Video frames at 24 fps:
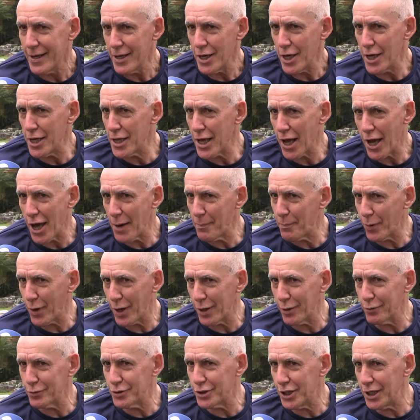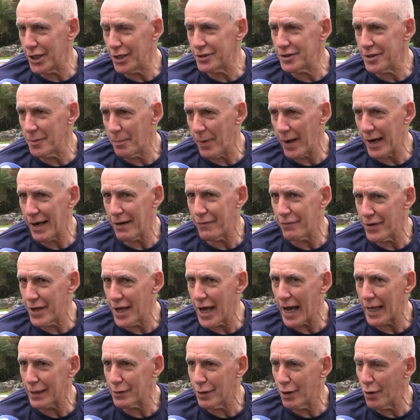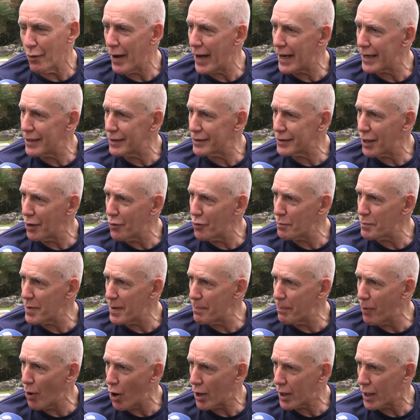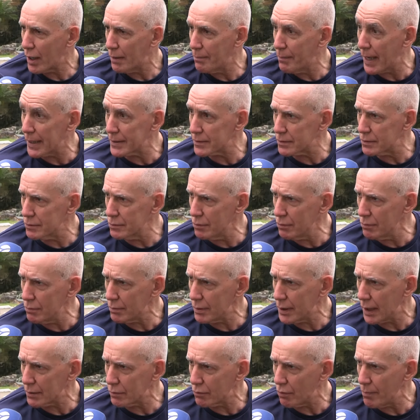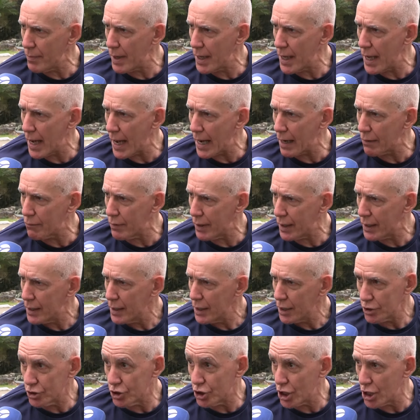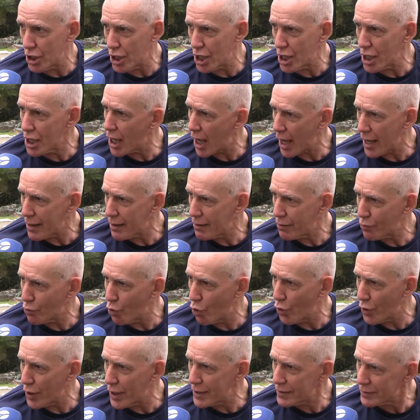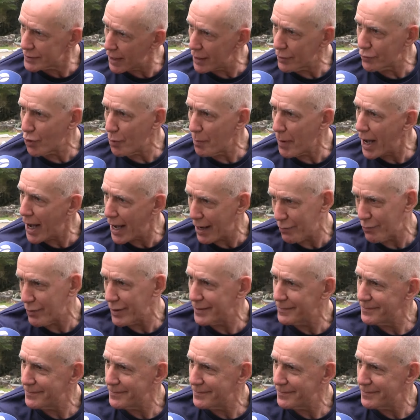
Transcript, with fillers: e na época não tinha esse palavreado, eu era então o pipoca. Mas nunca tomei água de ninguém. Corri sem tomar água.